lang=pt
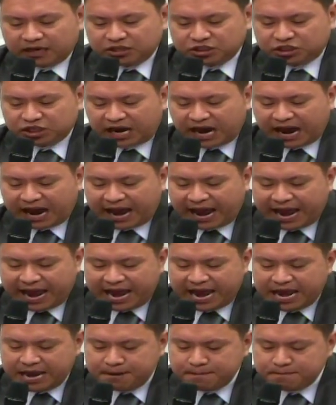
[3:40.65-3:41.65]
já
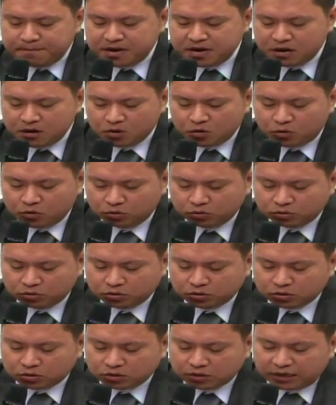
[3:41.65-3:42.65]
em, mil,
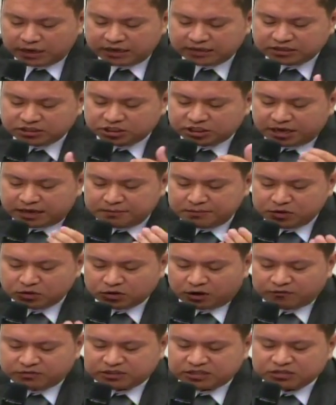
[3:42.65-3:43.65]
eh, já em
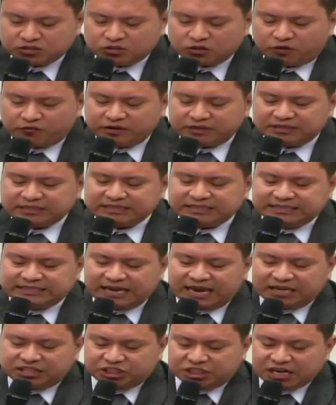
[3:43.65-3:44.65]

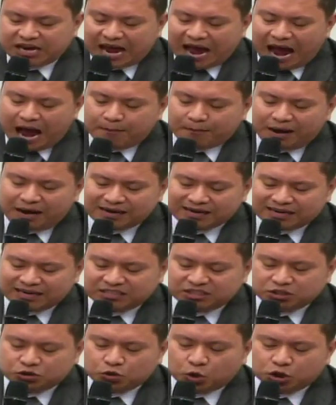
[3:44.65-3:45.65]
1997, a marca
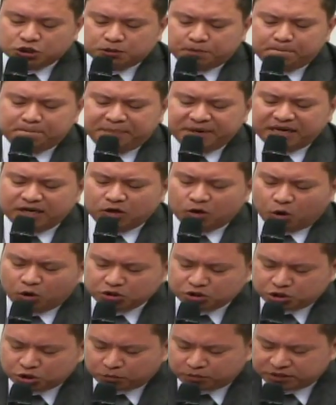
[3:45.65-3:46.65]
de 2
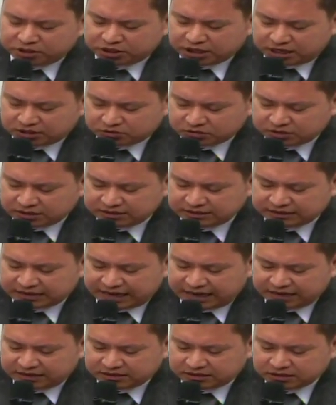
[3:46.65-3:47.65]
bilhões de objetos
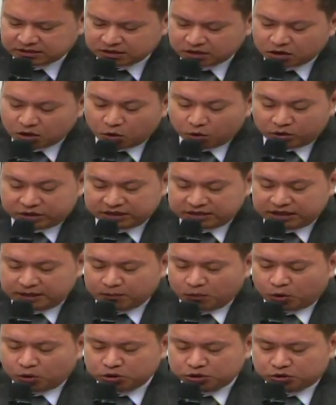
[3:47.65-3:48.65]
entregues, o que
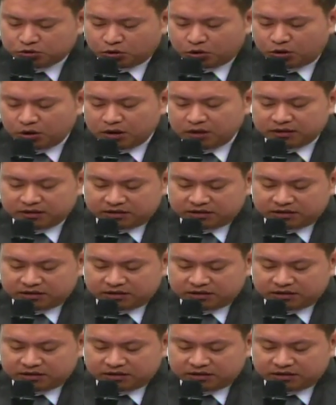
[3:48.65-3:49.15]
demonstrou,